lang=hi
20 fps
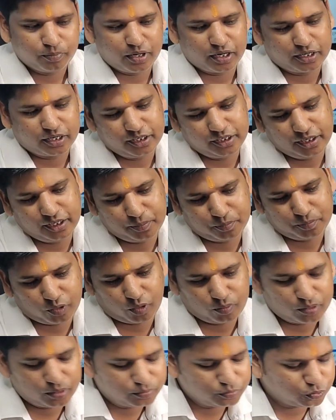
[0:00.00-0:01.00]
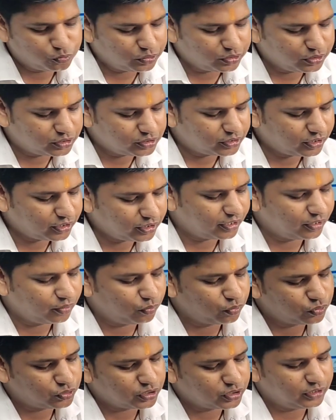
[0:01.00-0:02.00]
बाकी ये प्रॉब्लम जो दिखता है
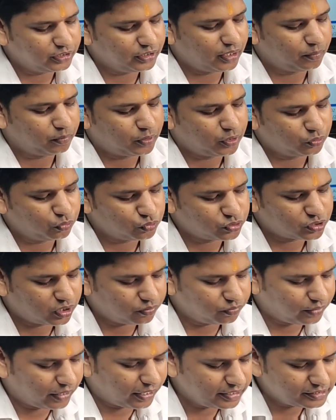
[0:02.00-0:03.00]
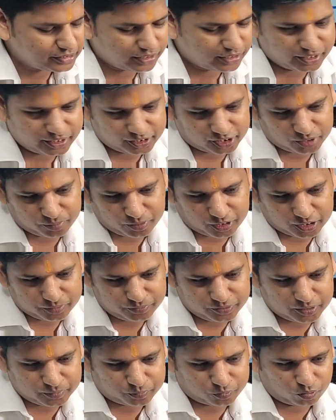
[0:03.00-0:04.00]
ना वो यदि आपका दूसरा फाइल चढ़ाने के
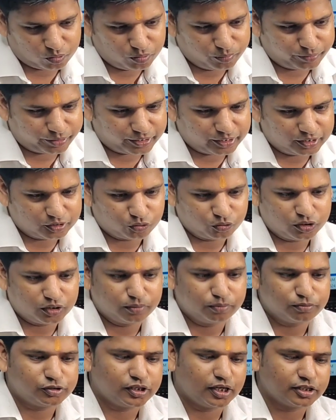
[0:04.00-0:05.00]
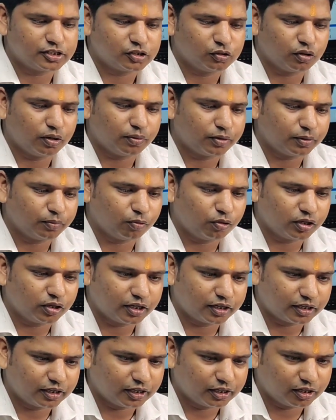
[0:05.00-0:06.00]
बाद भी ये प्रॉब्लम रहे तो सी e को आप
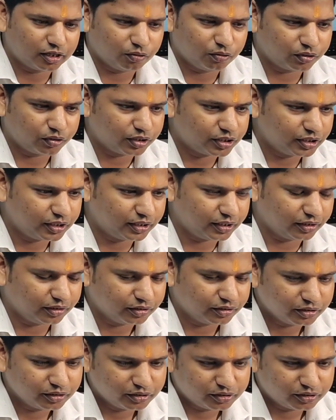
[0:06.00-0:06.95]
रिवॉल्व करके लगाओगे ठीक है